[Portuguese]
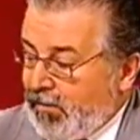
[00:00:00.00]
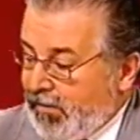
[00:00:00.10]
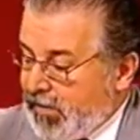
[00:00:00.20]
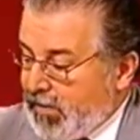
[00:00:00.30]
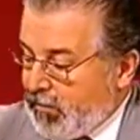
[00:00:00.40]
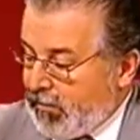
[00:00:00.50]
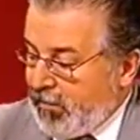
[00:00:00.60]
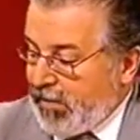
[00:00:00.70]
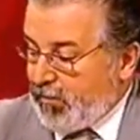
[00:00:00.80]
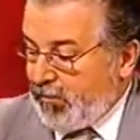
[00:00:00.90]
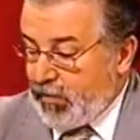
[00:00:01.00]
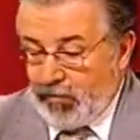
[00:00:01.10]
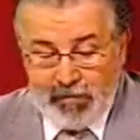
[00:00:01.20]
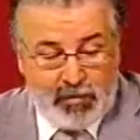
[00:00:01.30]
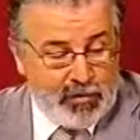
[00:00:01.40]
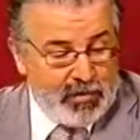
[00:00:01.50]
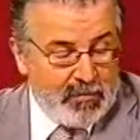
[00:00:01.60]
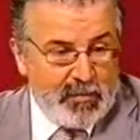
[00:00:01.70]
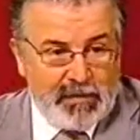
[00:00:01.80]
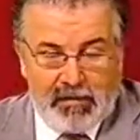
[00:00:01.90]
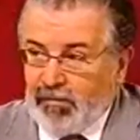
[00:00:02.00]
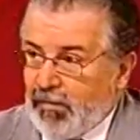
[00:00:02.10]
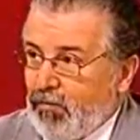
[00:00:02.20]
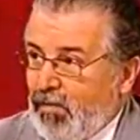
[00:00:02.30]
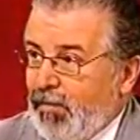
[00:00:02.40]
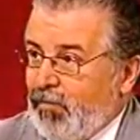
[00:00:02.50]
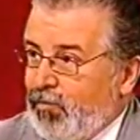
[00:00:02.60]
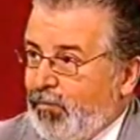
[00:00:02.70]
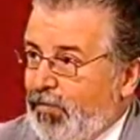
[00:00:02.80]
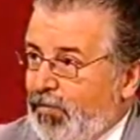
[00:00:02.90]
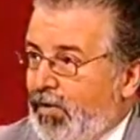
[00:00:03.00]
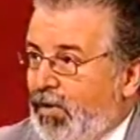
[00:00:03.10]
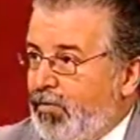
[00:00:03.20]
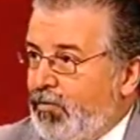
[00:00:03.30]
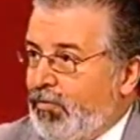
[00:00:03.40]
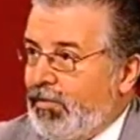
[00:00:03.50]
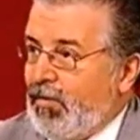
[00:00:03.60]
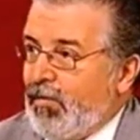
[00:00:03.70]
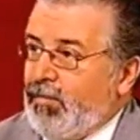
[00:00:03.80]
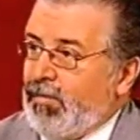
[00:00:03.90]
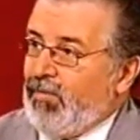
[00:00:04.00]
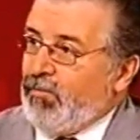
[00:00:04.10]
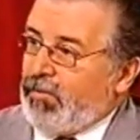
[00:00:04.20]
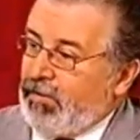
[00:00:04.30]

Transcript: E a intervenção, mais uma vez, eu vejo isto na perspectiva, naturalmente, dos profissionais e dos psicólogos.